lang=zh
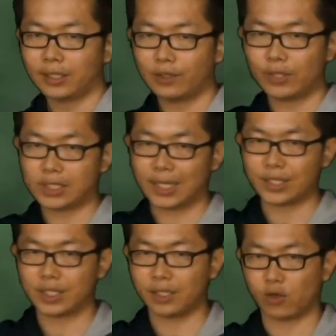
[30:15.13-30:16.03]
但因为
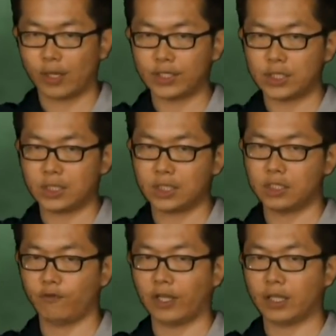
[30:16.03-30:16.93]
战争的关系，
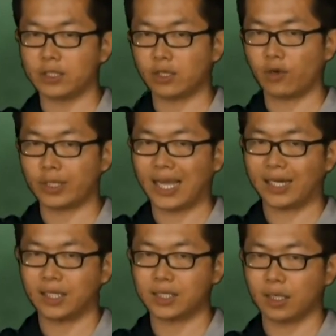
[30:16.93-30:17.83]
释放了人口
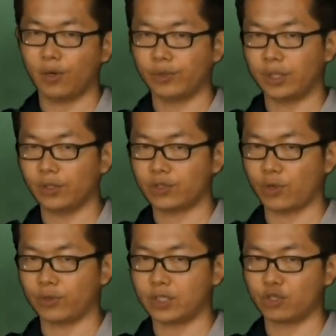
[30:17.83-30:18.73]
压力之后呢，又
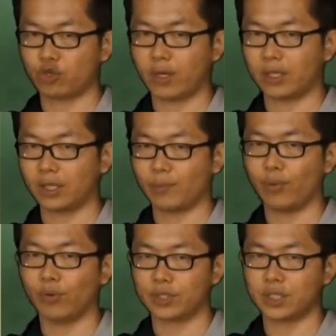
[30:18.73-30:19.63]
重新创了一个
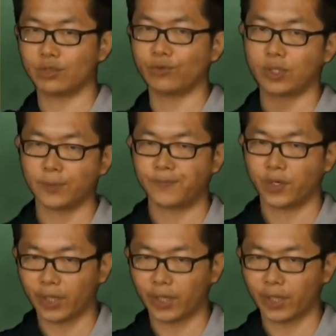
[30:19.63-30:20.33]
破纪录的。